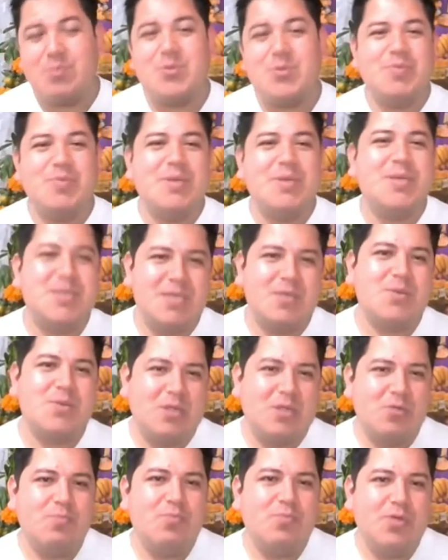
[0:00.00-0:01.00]
mis pinches dedos
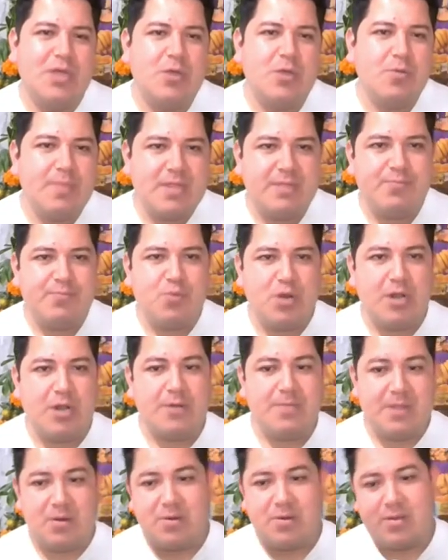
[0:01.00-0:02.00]
que no podía yo manipular
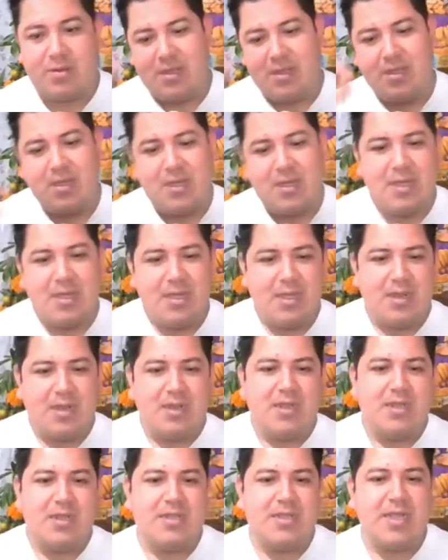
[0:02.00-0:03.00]
bien el,
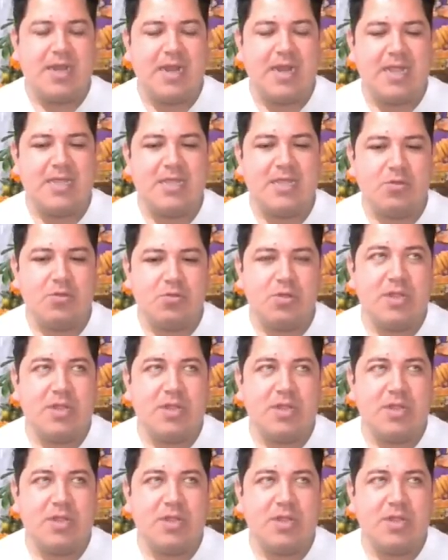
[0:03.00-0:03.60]
tecladito.